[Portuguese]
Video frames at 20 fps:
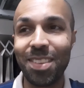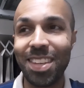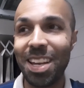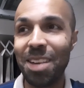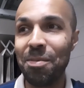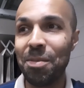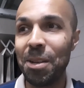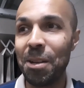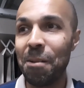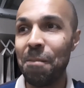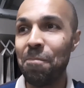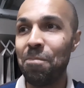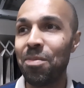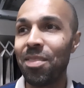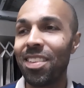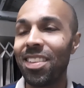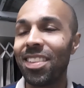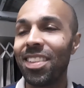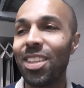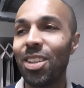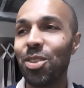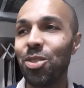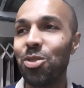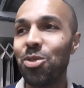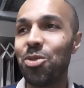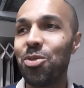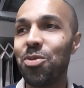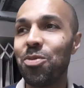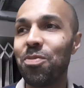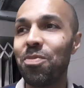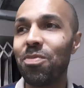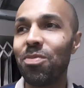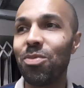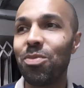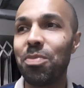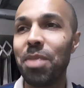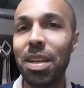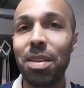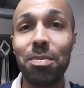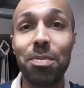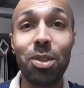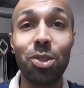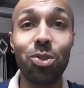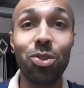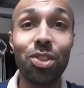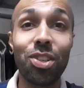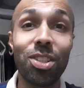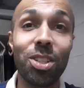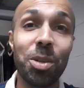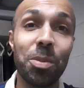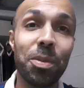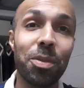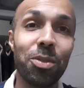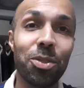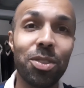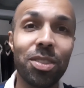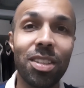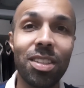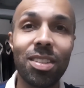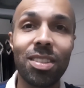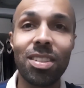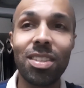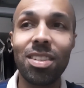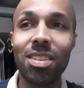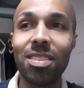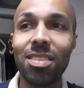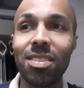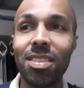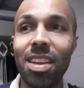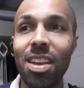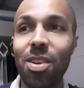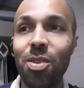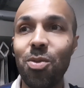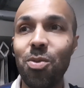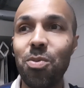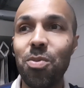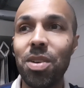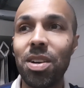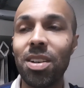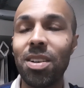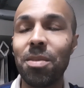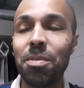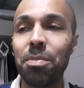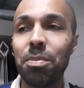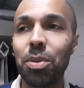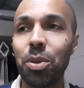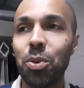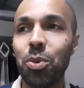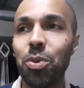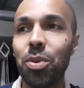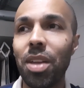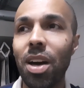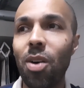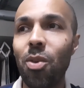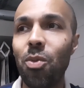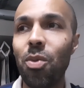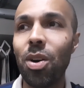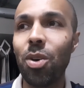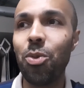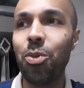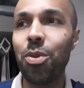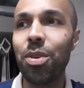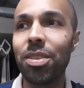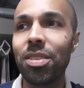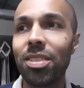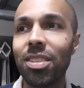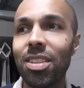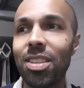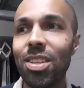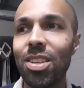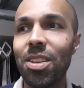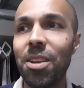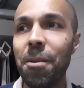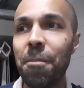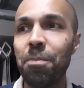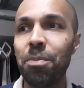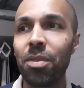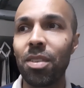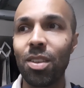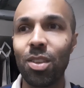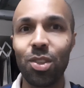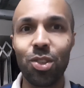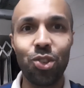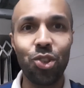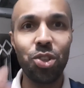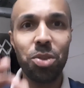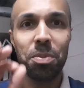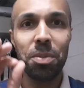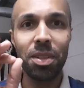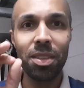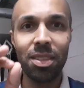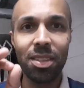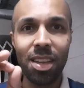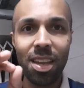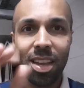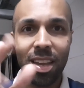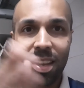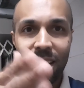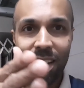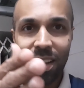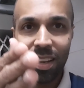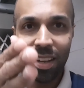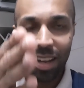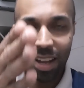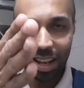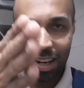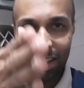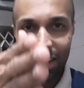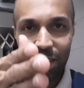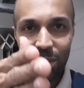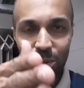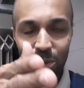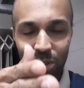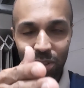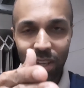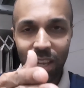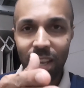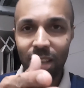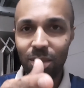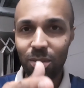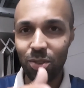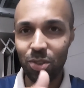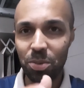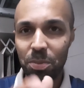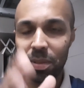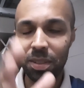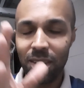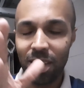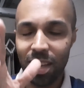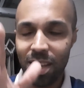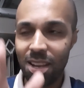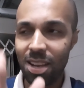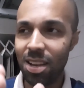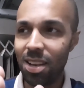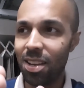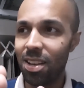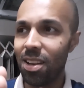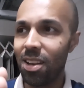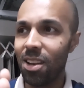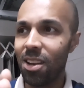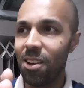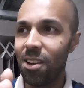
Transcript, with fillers: sabe? Então, minha, minha sugestão para você, se tem alguma. procurar alguma coisa que te mantenha ali no centro, te mantenha